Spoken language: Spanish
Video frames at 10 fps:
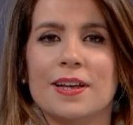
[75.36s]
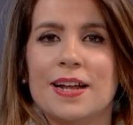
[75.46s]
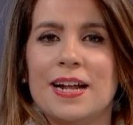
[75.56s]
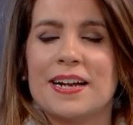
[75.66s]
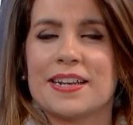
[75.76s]

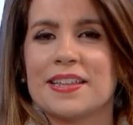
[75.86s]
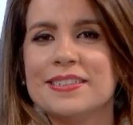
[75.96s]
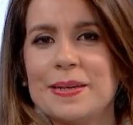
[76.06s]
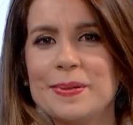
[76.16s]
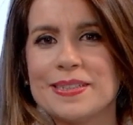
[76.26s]

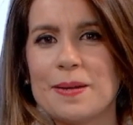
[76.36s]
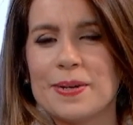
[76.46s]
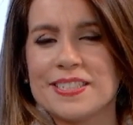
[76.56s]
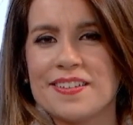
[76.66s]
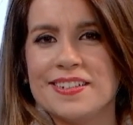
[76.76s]
Recientemente el
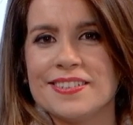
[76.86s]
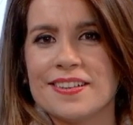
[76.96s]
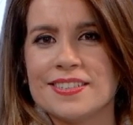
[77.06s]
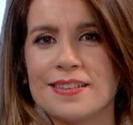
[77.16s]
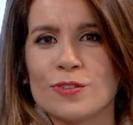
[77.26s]
presidente
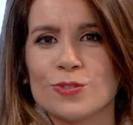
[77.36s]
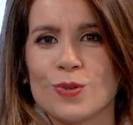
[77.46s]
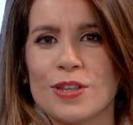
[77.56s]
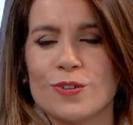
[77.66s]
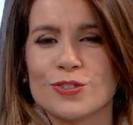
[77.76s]
de Estados
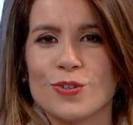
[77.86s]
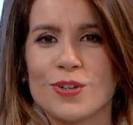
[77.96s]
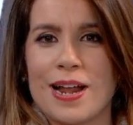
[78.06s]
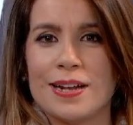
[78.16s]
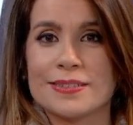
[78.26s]
Unidos,
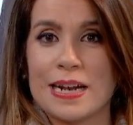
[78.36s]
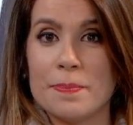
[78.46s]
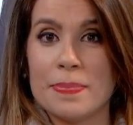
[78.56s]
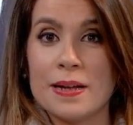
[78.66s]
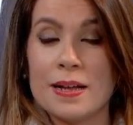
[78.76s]
Donald
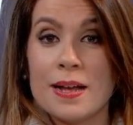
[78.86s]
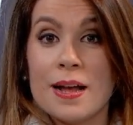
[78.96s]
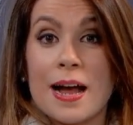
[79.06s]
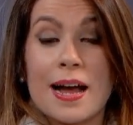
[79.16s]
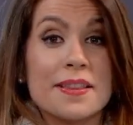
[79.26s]
Trump,
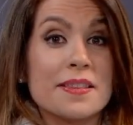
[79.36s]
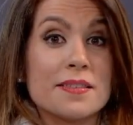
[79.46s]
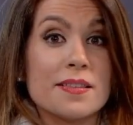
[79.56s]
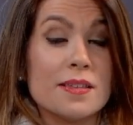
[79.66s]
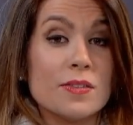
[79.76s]
ha
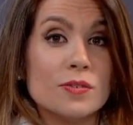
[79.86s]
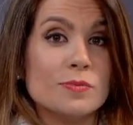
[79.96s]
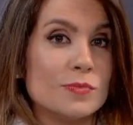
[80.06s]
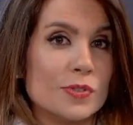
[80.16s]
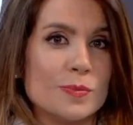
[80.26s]
decidido,
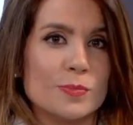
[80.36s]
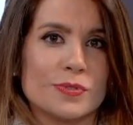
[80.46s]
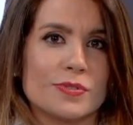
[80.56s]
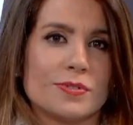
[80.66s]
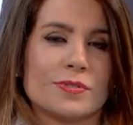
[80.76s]
bueno,
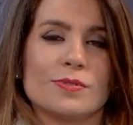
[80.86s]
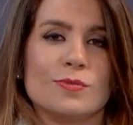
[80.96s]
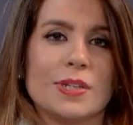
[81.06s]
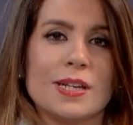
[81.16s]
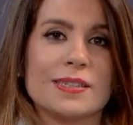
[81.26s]
pues
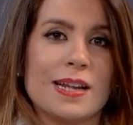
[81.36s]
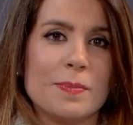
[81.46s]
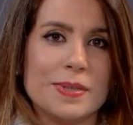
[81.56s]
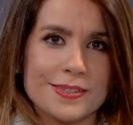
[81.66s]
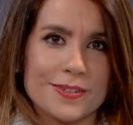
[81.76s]

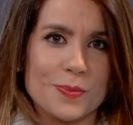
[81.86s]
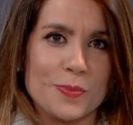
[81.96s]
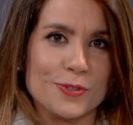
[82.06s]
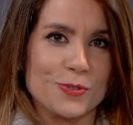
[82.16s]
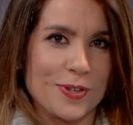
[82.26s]
unilateralmente, como suele